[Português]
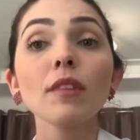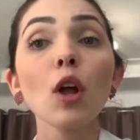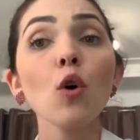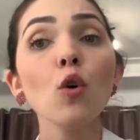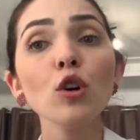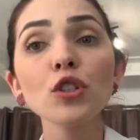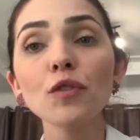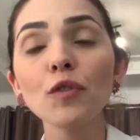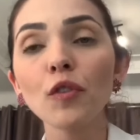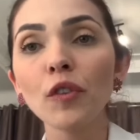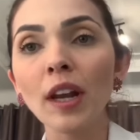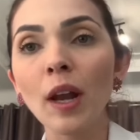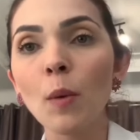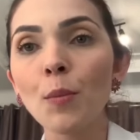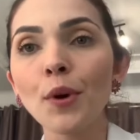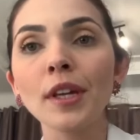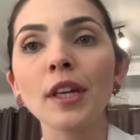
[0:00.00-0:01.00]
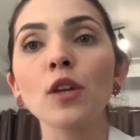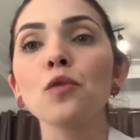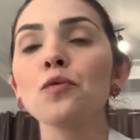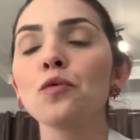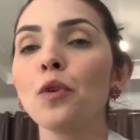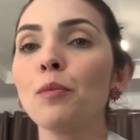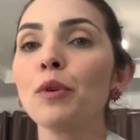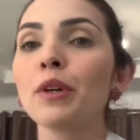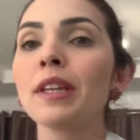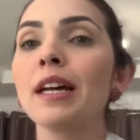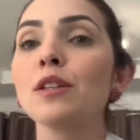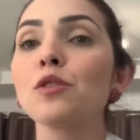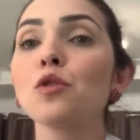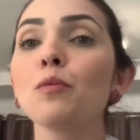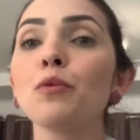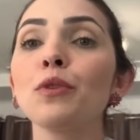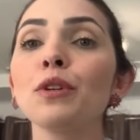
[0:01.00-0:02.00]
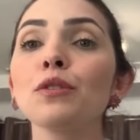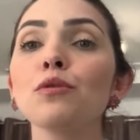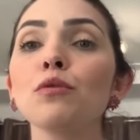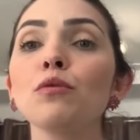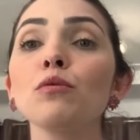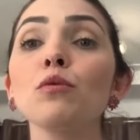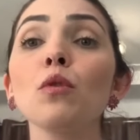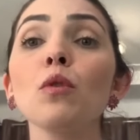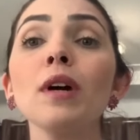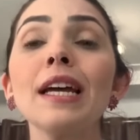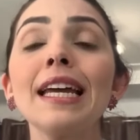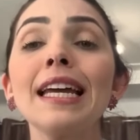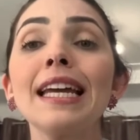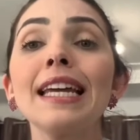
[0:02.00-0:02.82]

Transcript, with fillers: Hoje eu vou falar um pouquinho, vou abordar sobre um assunto